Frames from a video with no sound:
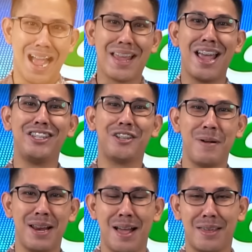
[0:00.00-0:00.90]
Hai guys,
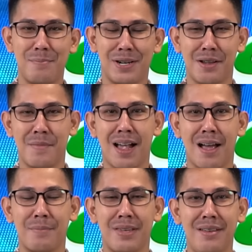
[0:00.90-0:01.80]
kembali lagi bersama
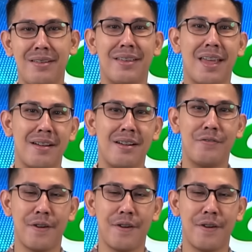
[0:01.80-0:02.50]
kami di Gainers